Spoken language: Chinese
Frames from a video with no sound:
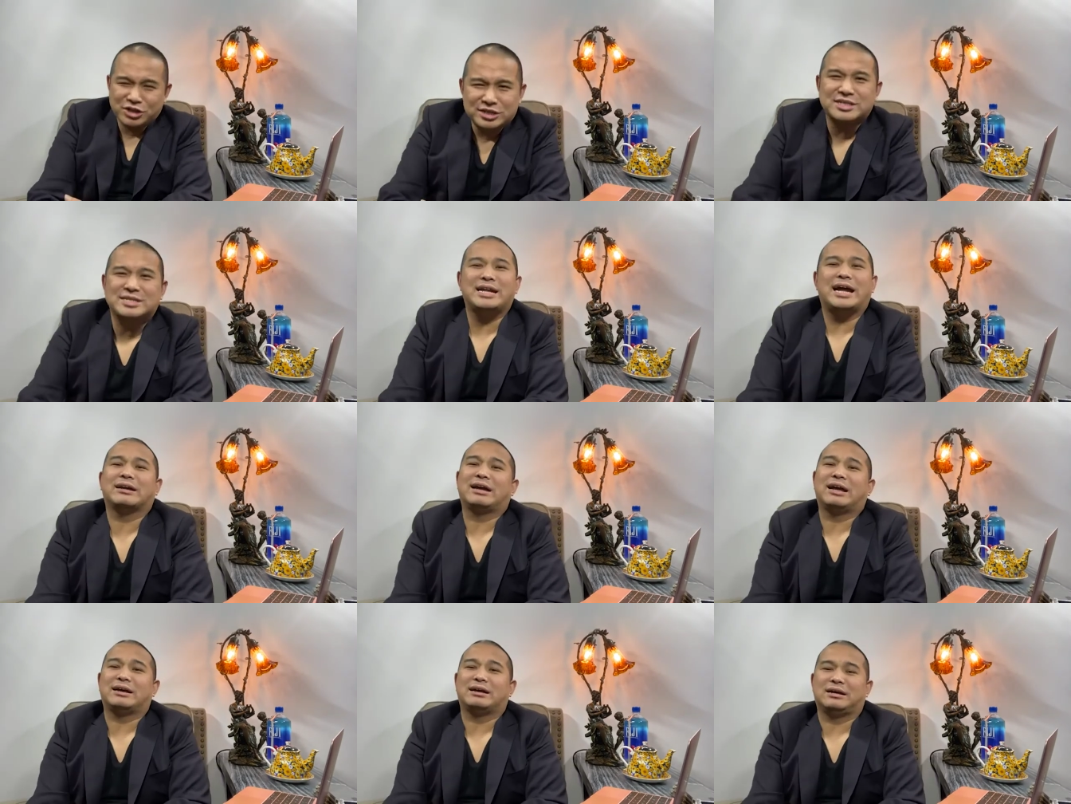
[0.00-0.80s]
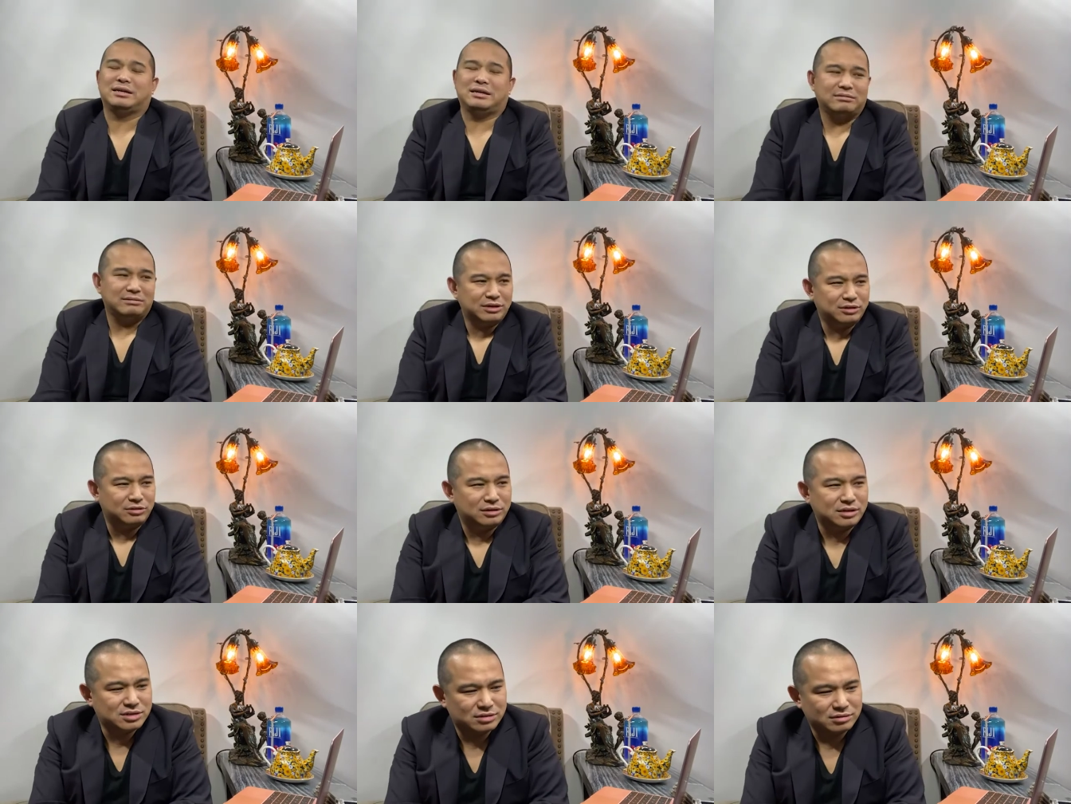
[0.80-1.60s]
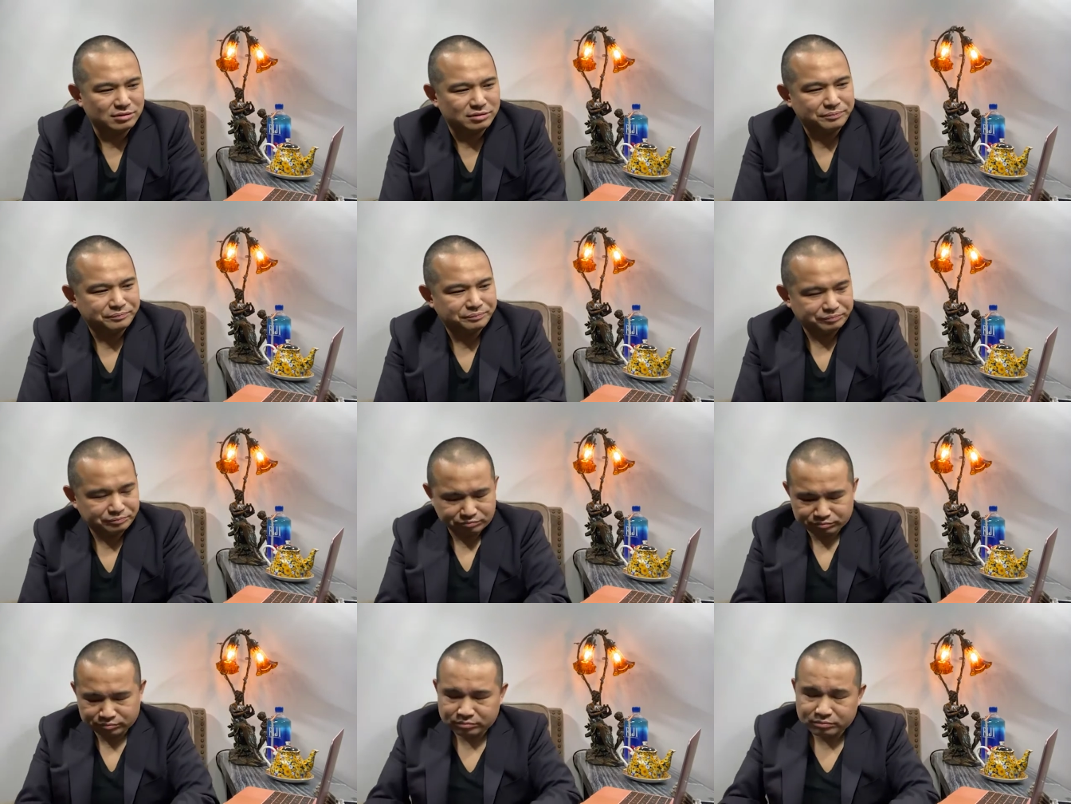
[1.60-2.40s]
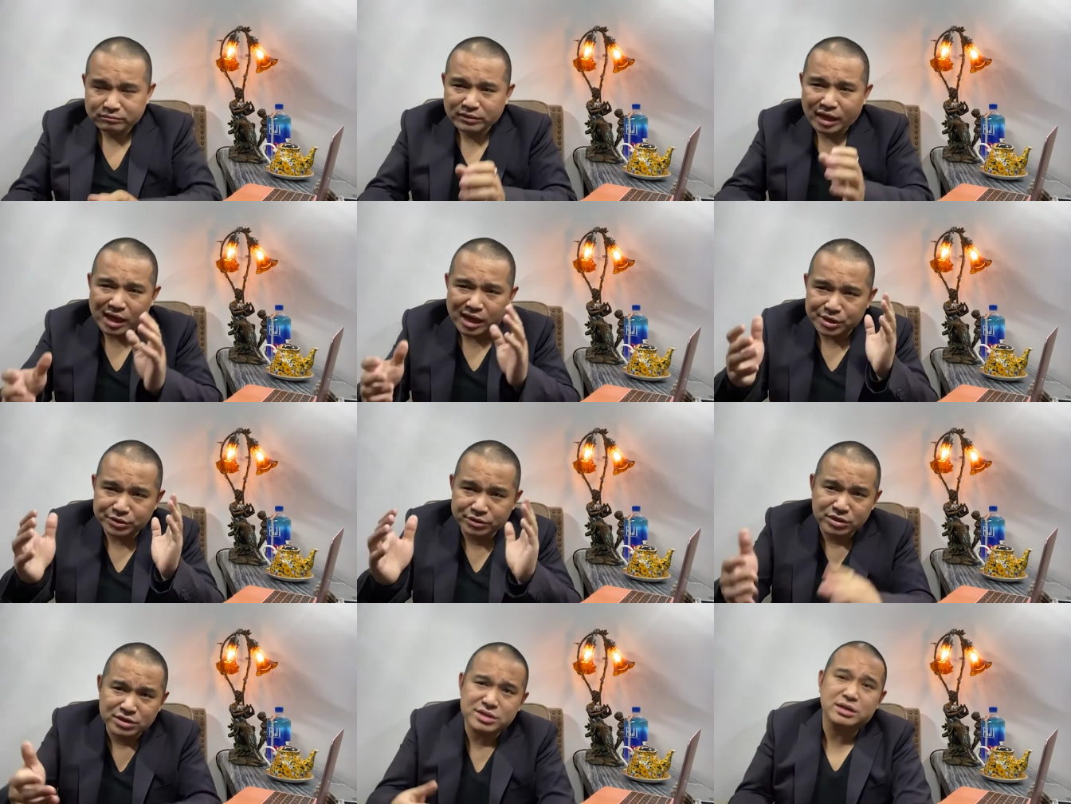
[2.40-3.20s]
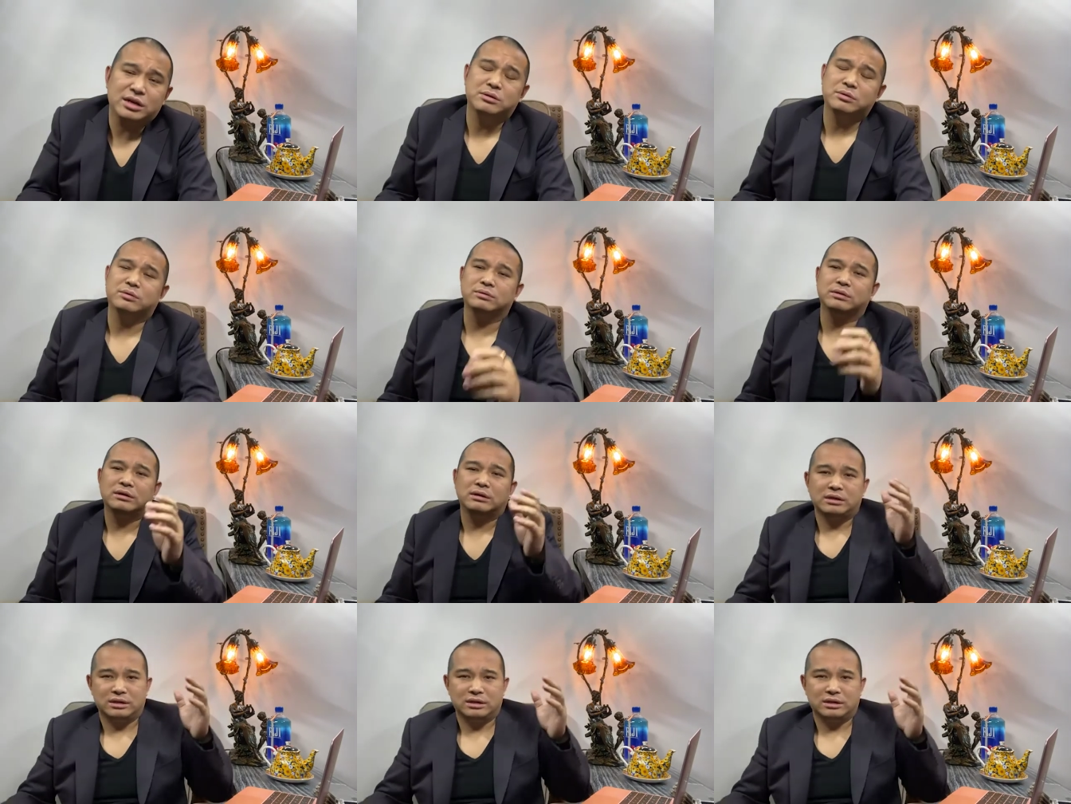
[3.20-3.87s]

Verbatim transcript: 确实难看啊，因为有的时候确实很苦。